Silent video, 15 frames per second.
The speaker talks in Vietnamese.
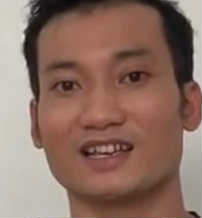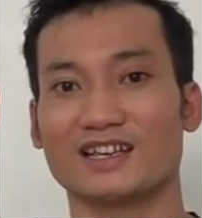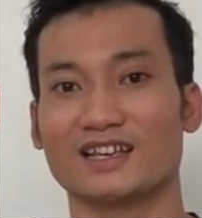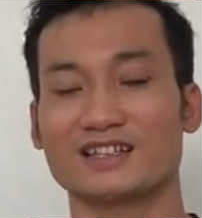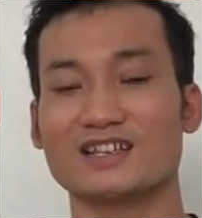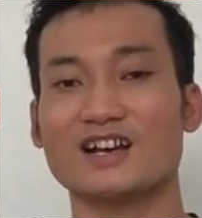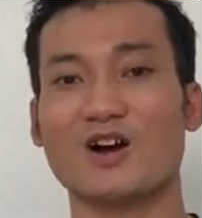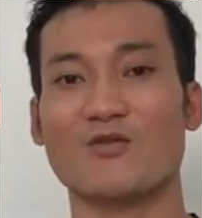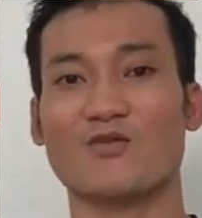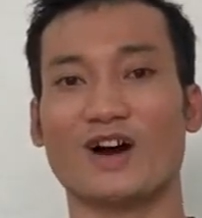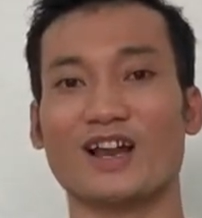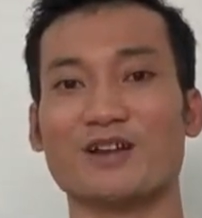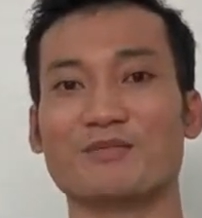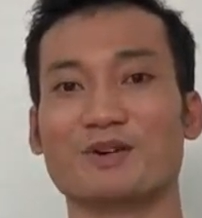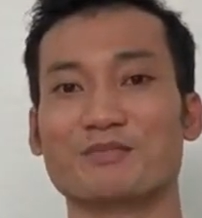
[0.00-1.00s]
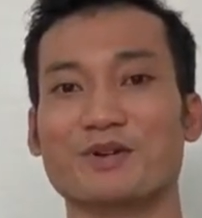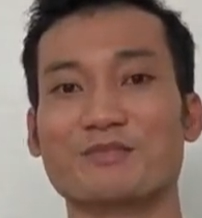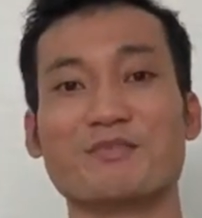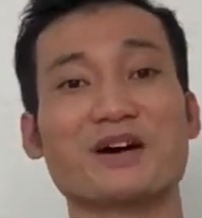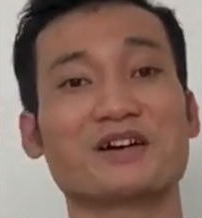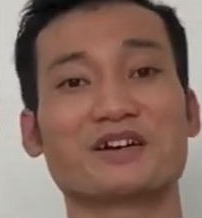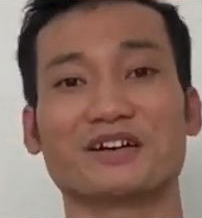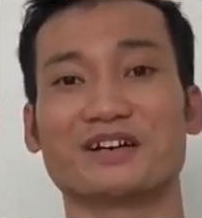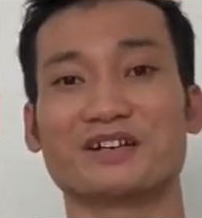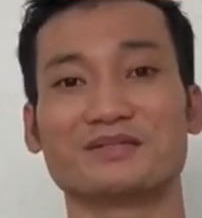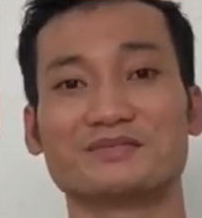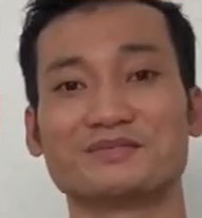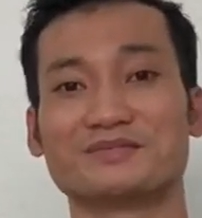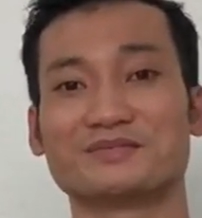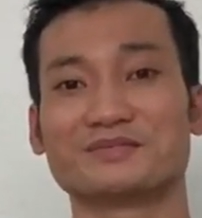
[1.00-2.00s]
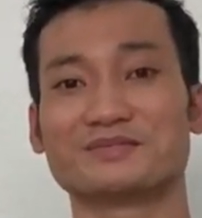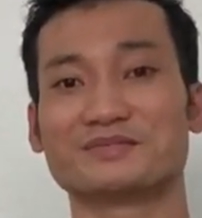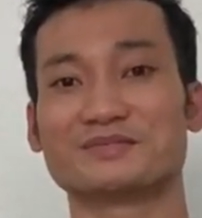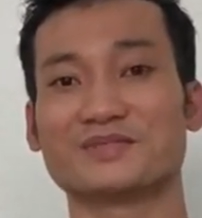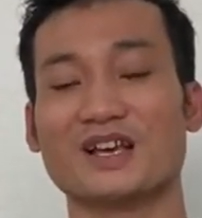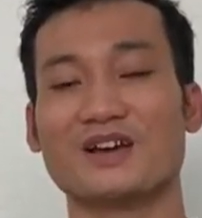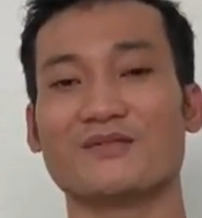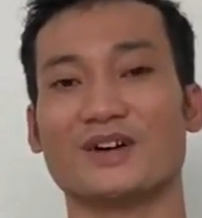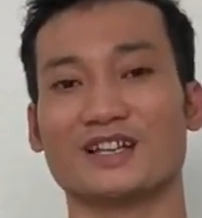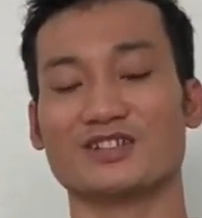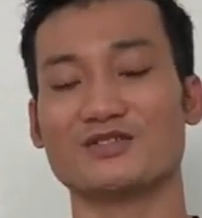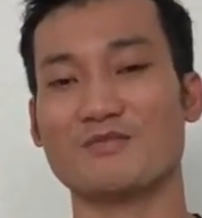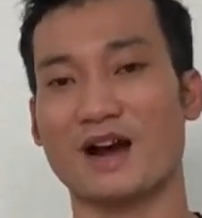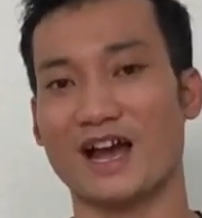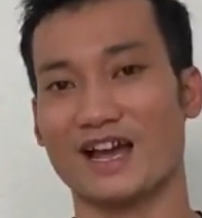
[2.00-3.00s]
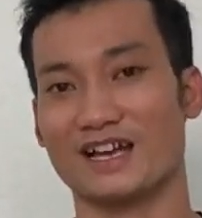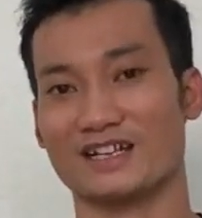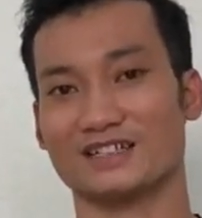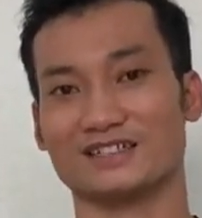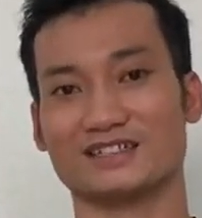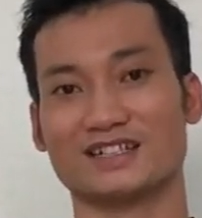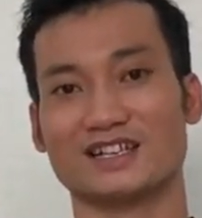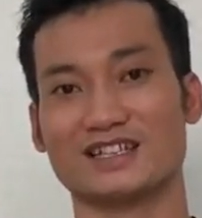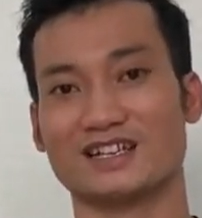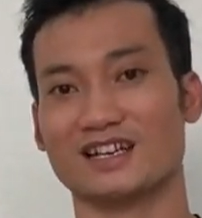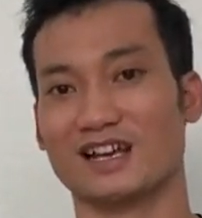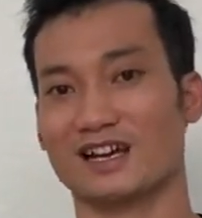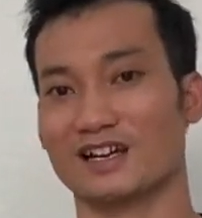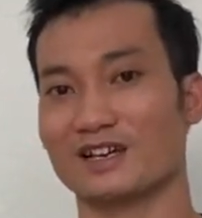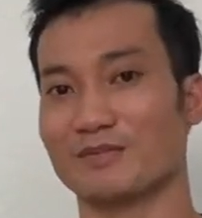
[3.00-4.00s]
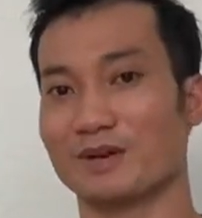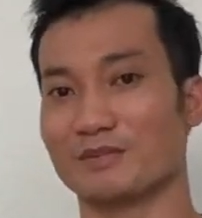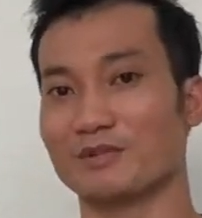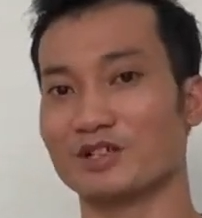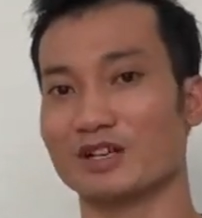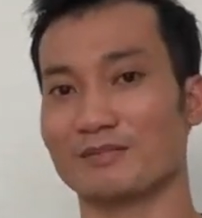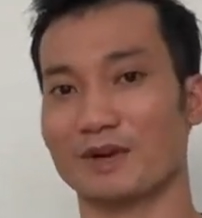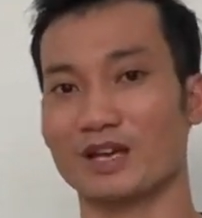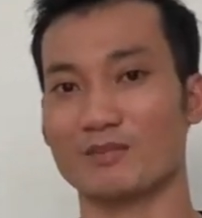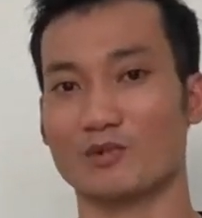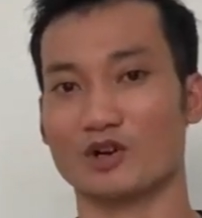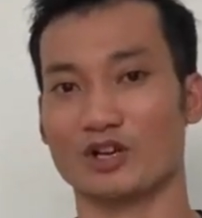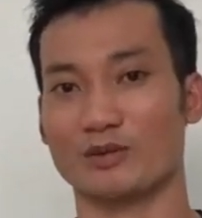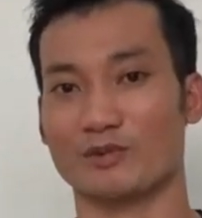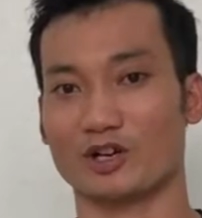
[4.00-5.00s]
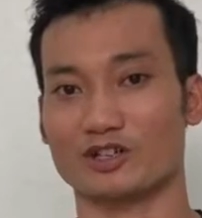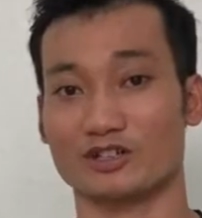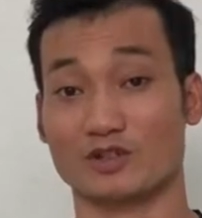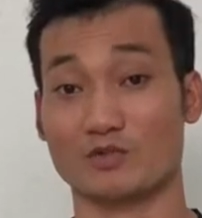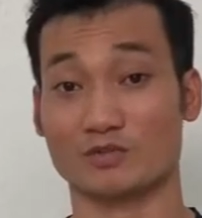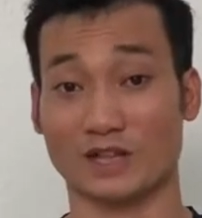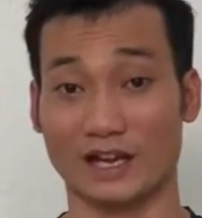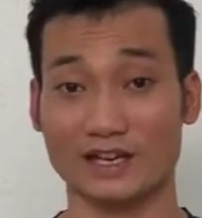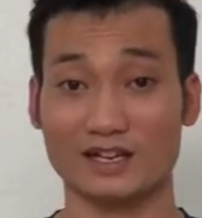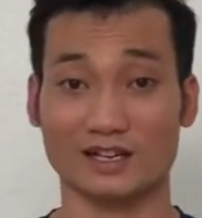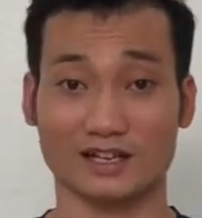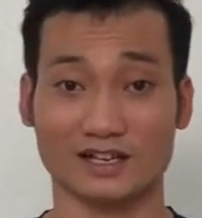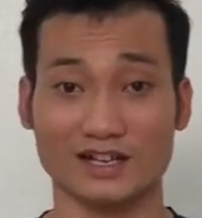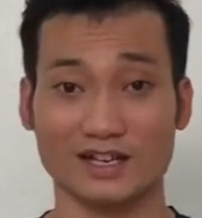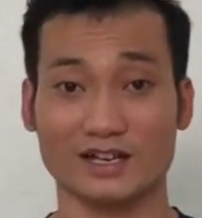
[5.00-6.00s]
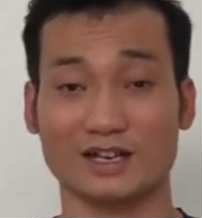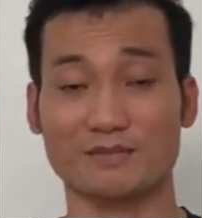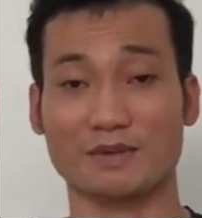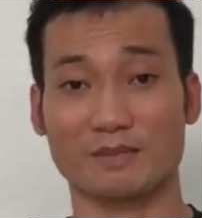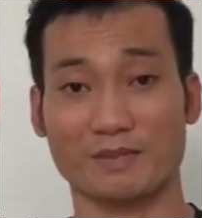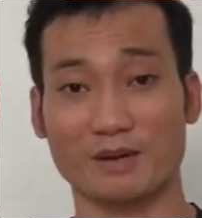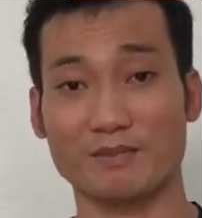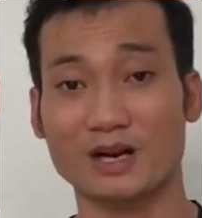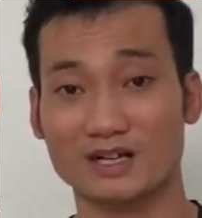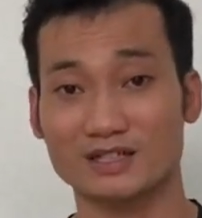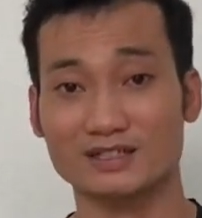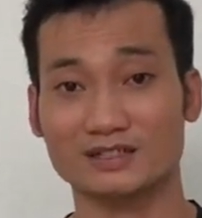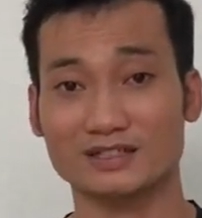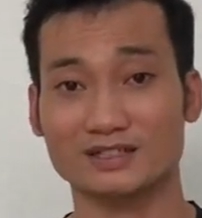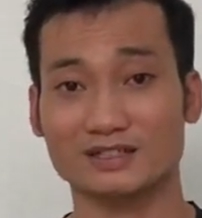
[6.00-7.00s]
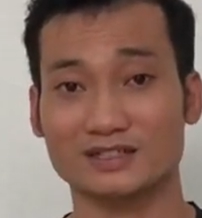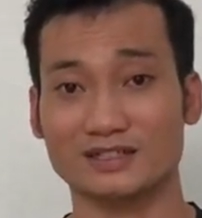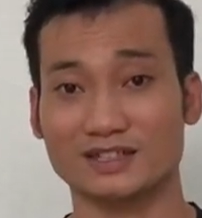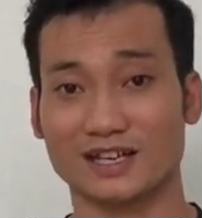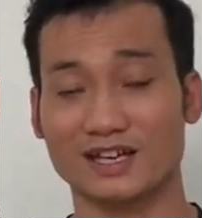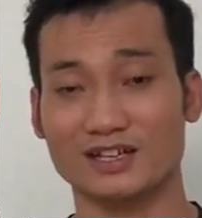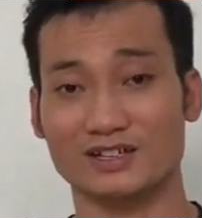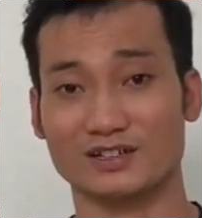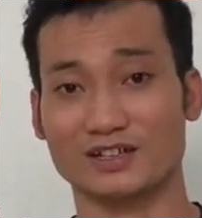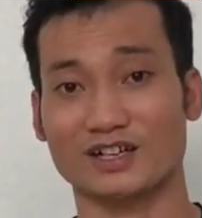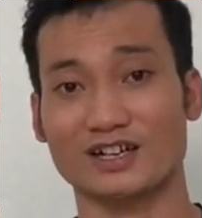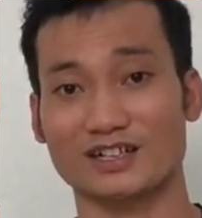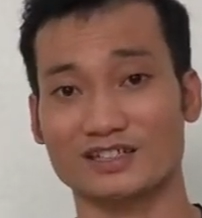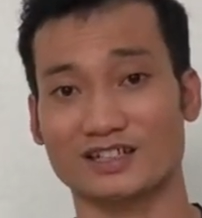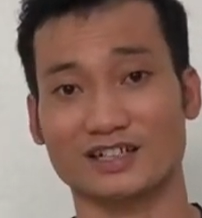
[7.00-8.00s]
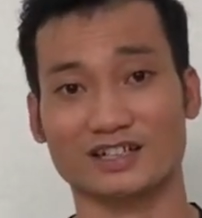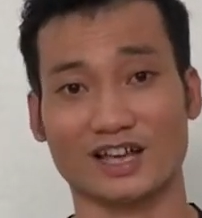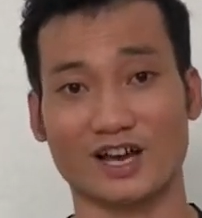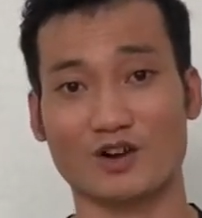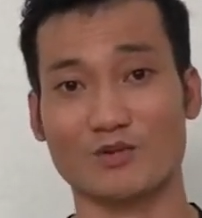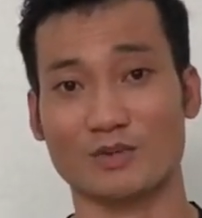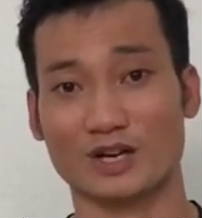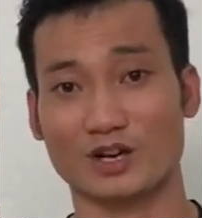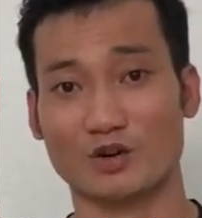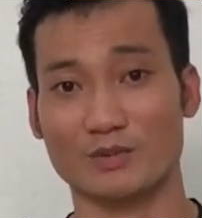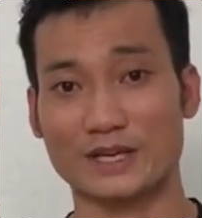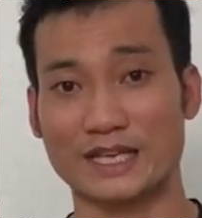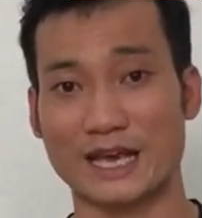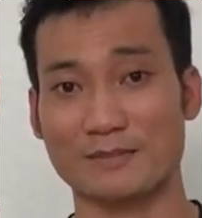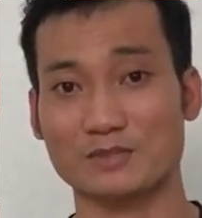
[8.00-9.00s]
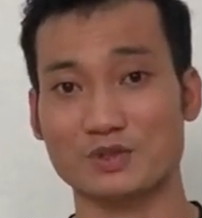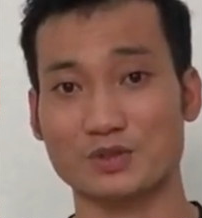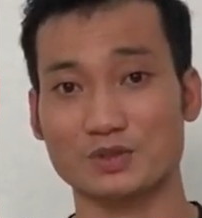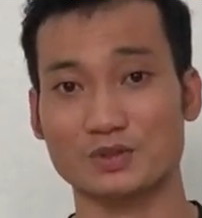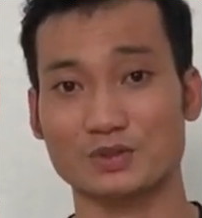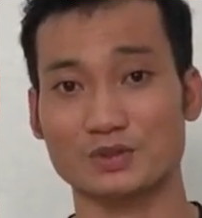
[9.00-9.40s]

chứ không phải là mình bị mất cơ và thứ ba nữa đó chính là khi mình bước lên máy body mọi người cũng thấy rằng khi mình bị mất nước á cái lượng cơ trên cơ thể của mình nó cũng bị giảm xuống